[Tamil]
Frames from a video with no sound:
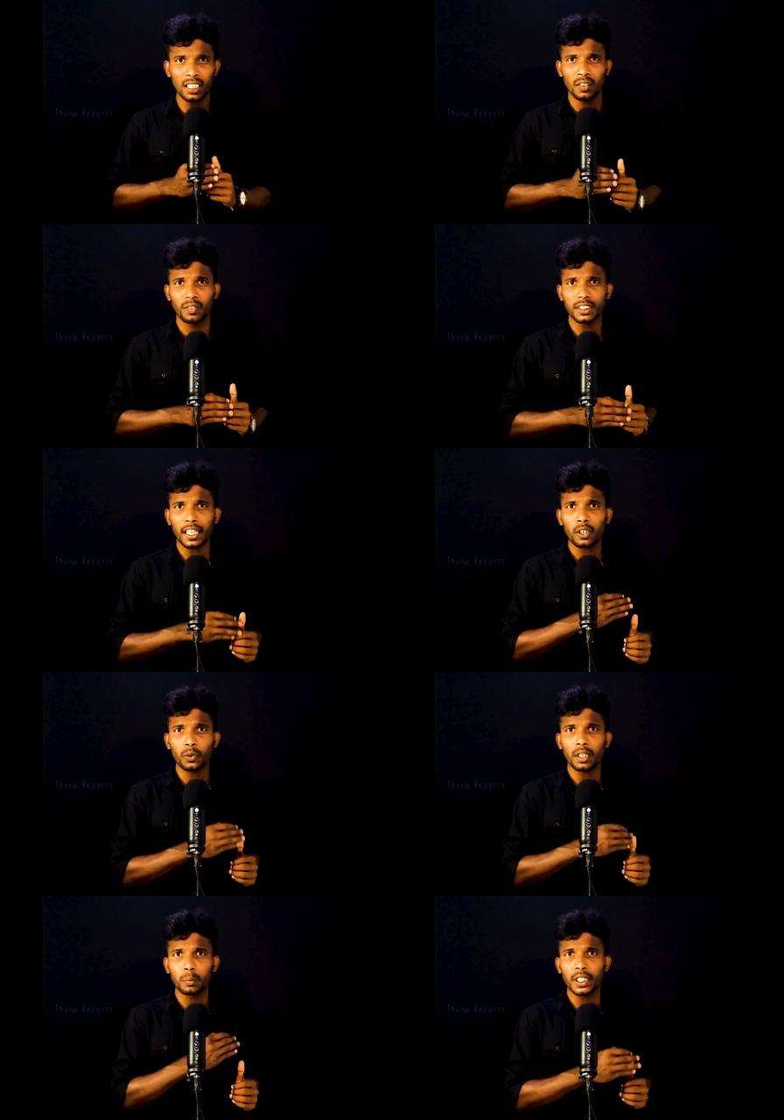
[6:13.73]
விசாரணை
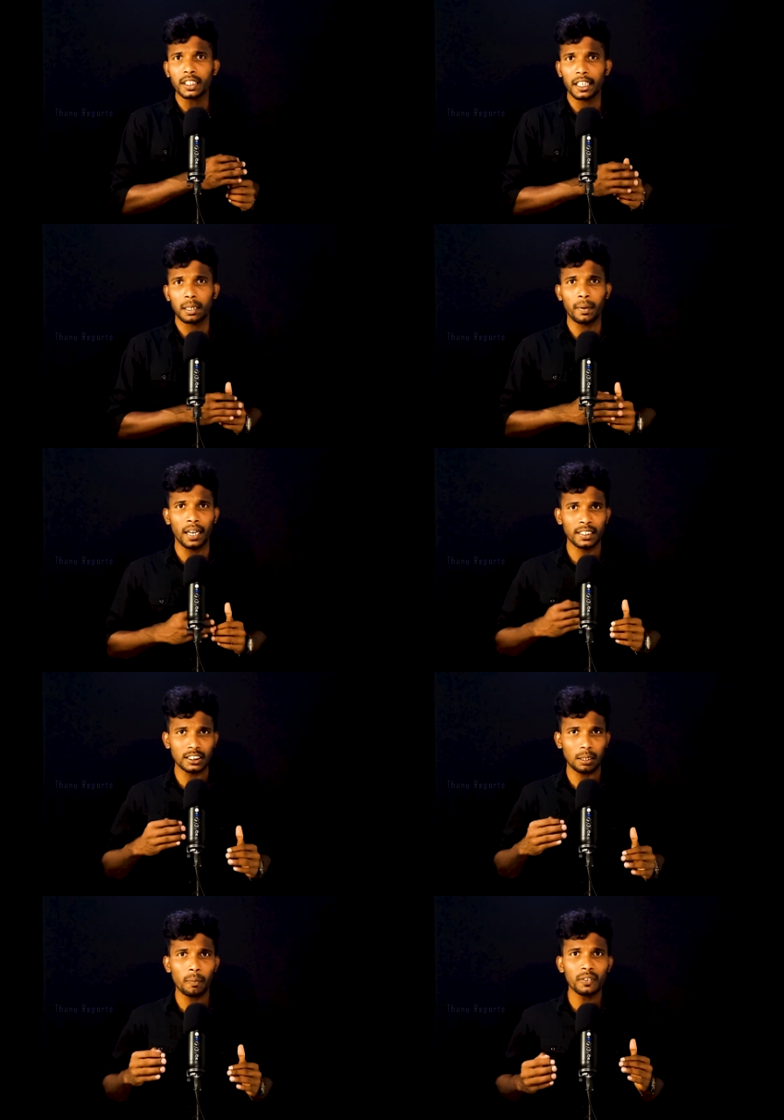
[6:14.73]
விசாரணையுடைய முதற்கட்டமா இந்த
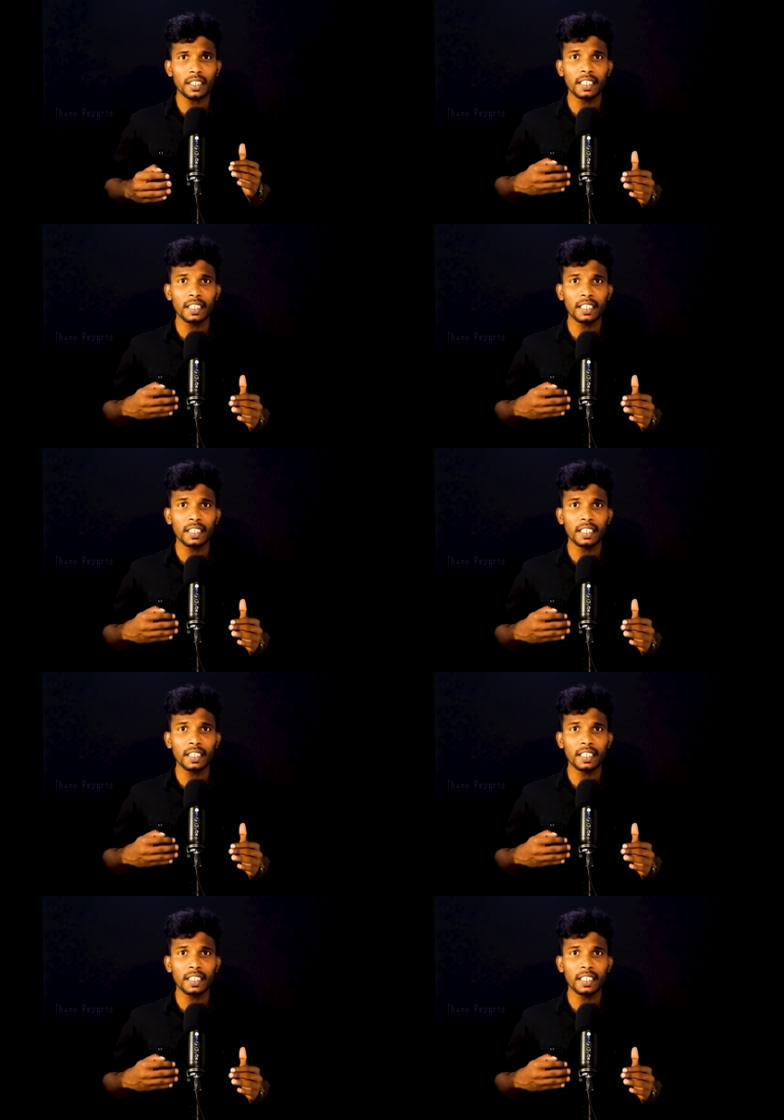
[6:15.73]
சம்பவத்தை